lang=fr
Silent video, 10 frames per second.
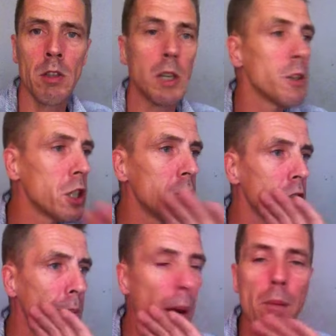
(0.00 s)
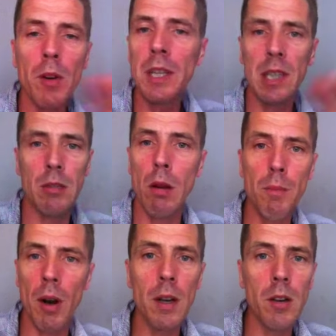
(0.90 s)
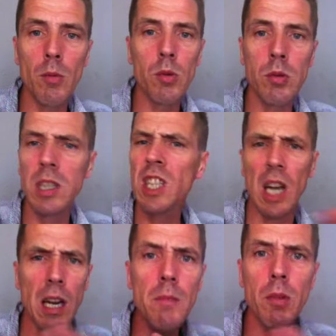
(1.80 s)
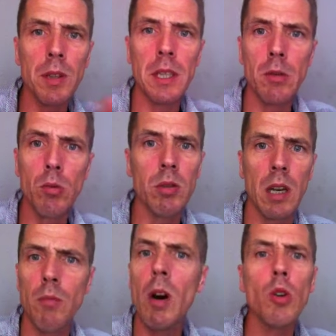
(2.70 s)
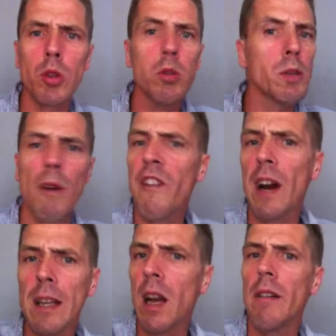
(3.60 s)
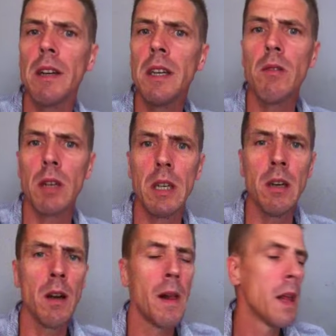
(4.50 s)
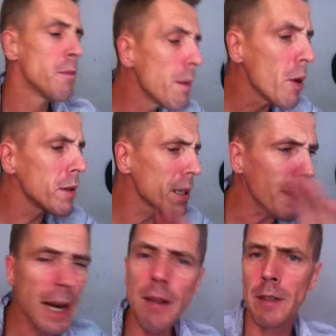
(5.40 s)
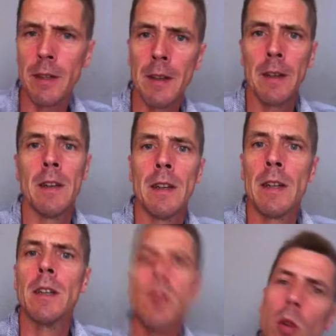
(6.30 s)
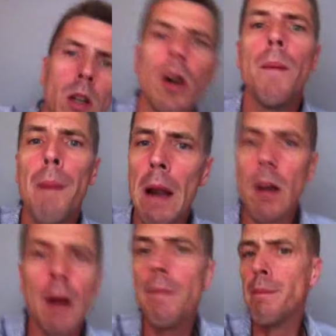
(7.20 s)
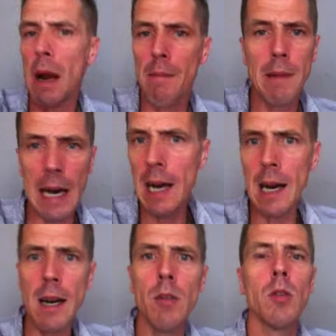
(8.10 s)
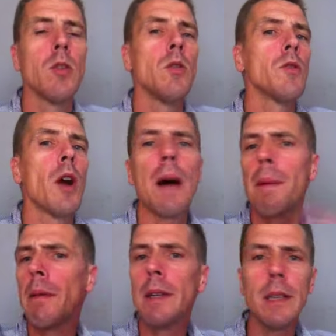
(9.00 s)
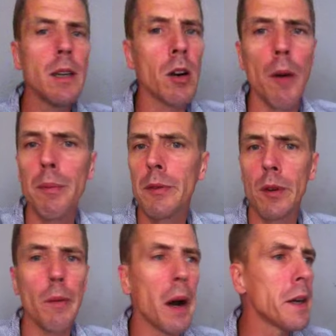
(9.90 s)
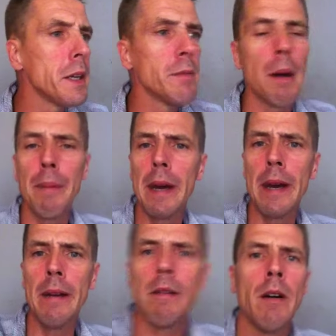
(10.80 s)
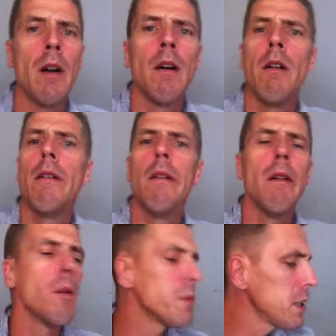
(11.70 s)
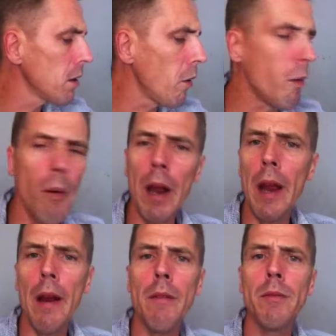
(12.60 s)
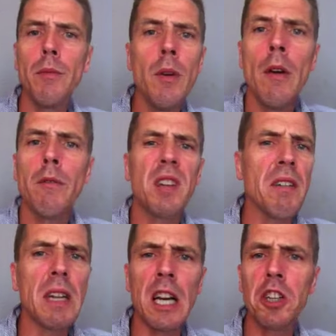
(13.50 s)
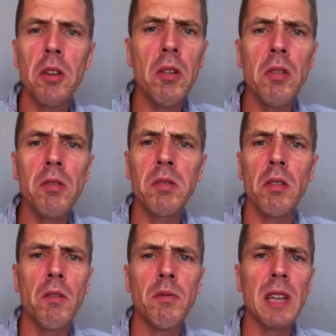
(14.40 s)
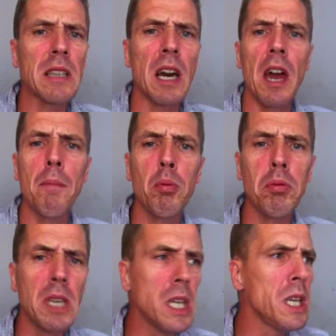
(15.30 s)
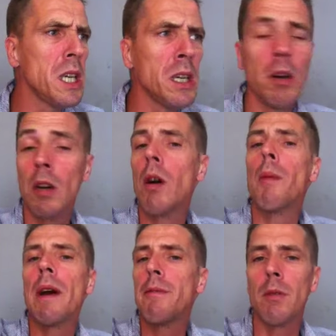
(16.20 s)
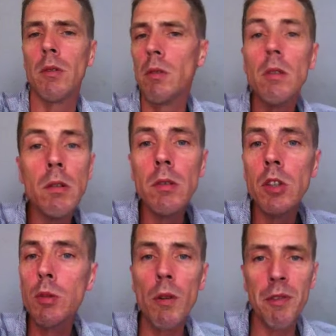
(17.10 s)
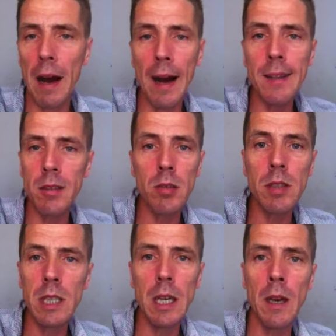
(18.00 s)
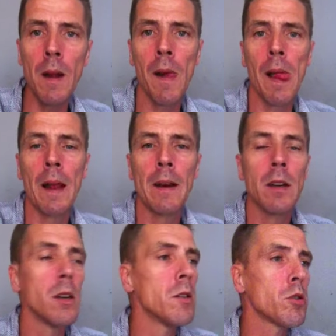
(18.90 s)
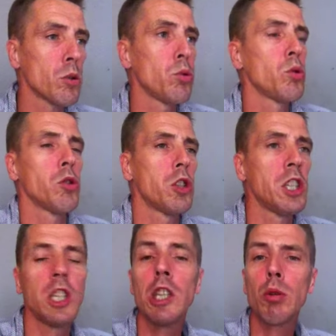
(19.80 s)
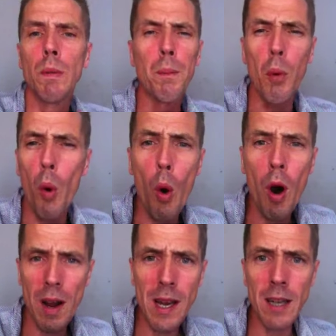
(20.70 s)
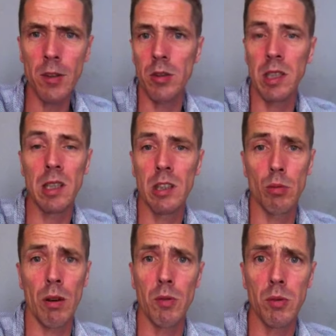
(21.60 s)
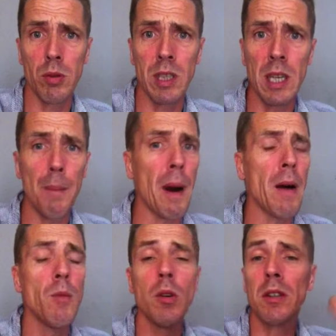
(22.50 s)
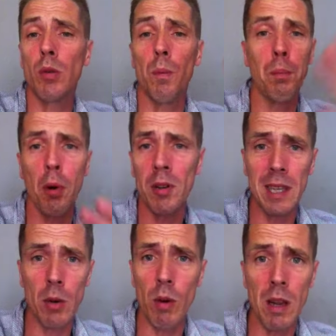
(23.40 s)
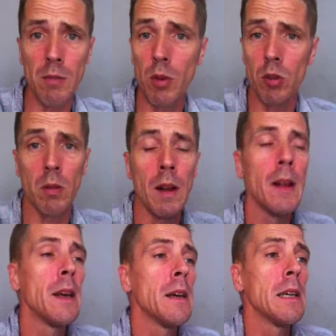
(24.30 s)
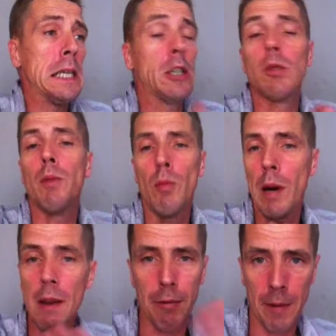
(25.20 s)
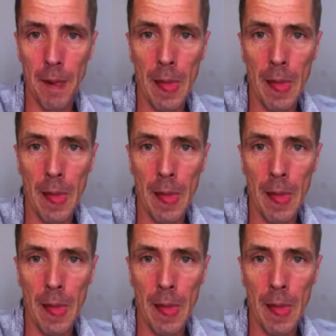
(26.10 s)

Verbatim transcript: J'ai pas demandé que ça soit le bordel dans mon dossier, j'ai rien demandé, tout ça. Moi, aujourd'hui, je préférerais travailler, vous voyez. Mais bon, c'est pas grave. Donc, elle, me parle, mal. dans l'après-midi, encore plus, son mari, il m'appelle. Euh, en me disant ouais vous, vous avez de la chance, euh, vous êtes qu'un abruti. bref, euh, je me fais incendier. surtout que j'y suis pour rien dans cette histoire de dossier. Apparemment, ils sont plantés royalement. Et bon, bref.